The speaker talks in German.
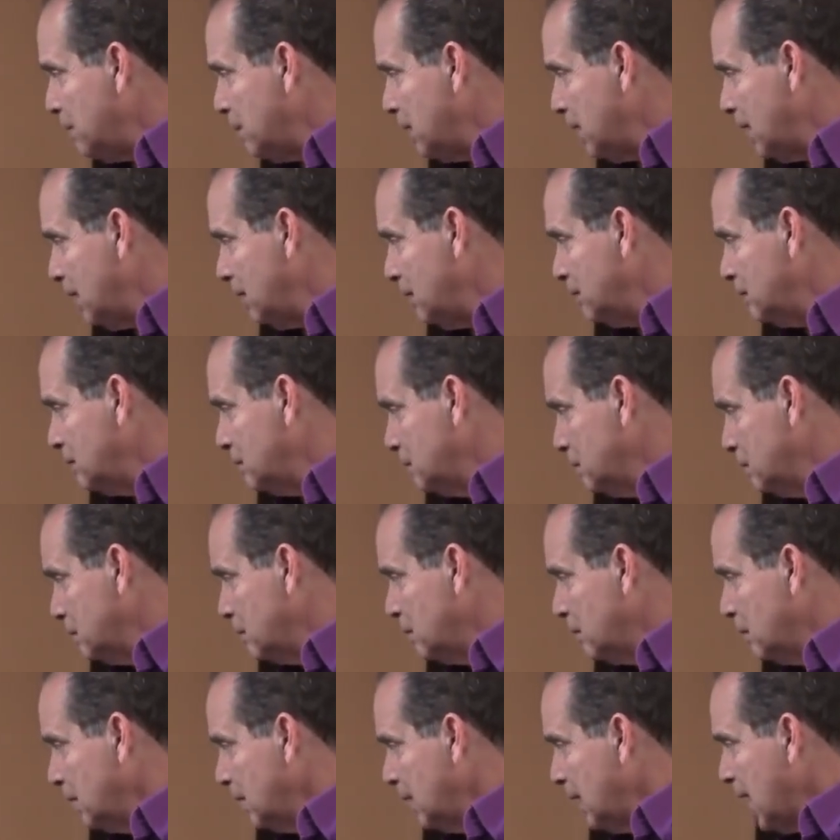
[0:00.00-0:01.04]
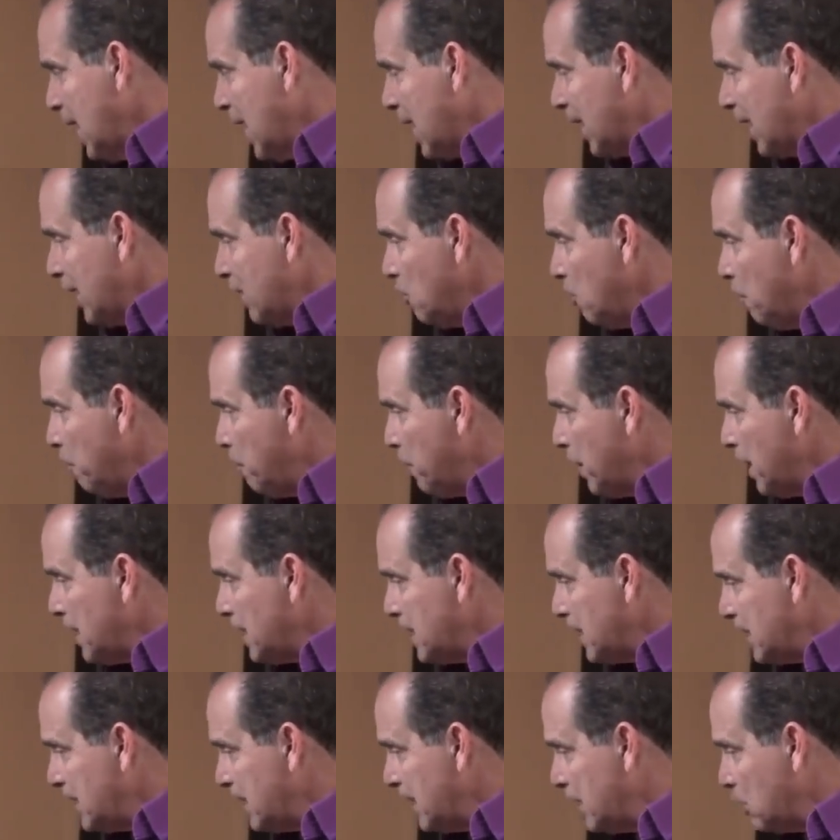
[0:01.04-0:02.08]
Diese Fische, die am
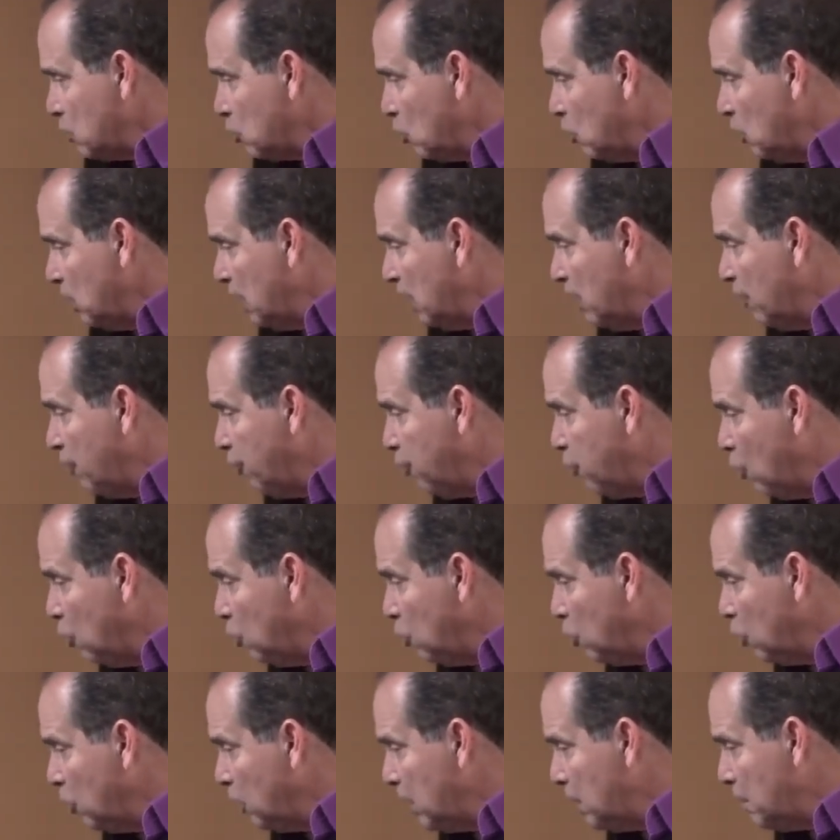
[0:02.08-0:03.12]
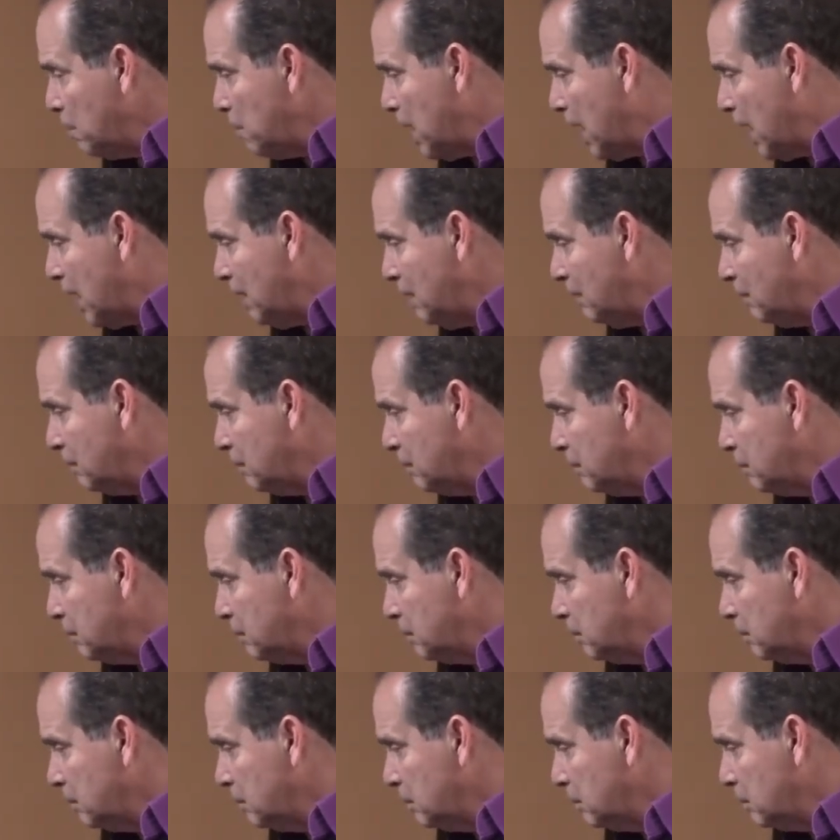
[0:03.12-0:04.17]
Meeresboden leben, haben deutlich
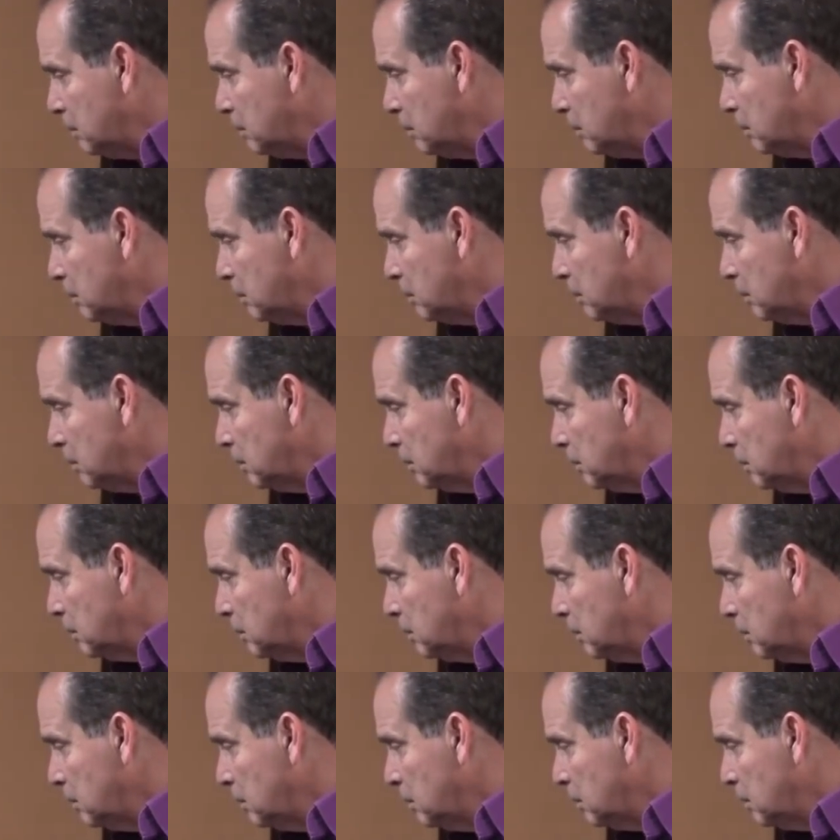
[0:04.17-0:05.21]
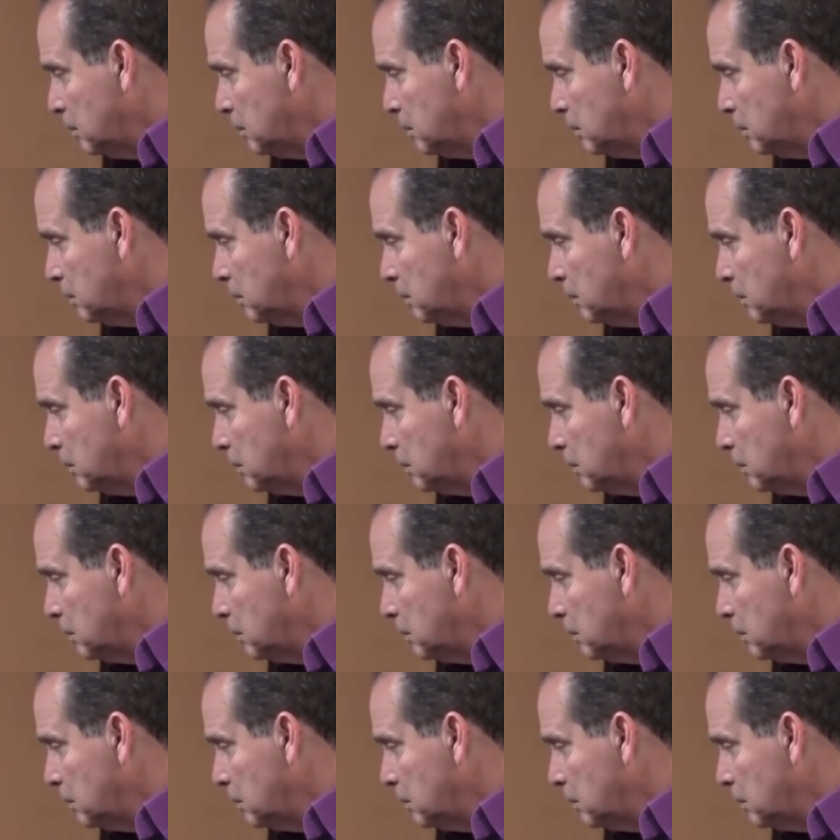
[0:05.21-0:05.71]
mehr Fett als die Fische,